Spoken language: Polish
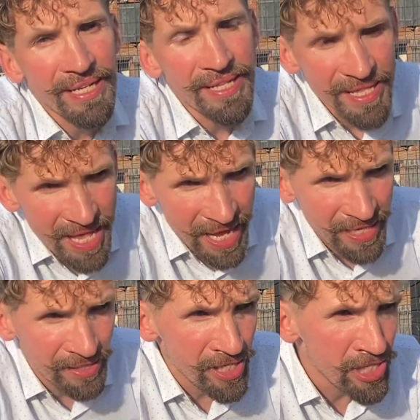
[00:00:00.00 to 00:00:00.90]
Nie,
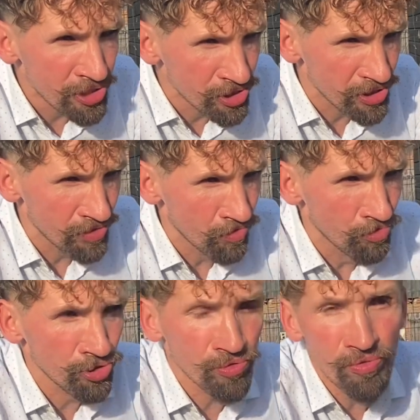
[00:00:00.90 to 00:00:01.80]
jeśli
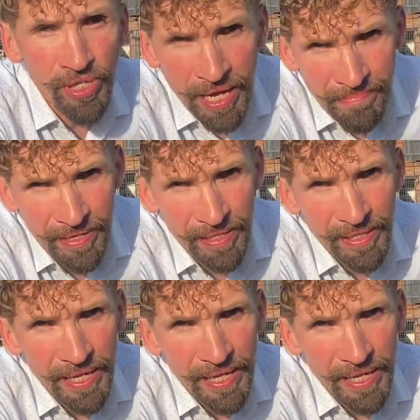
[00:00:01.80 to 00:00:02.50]
użytkujemy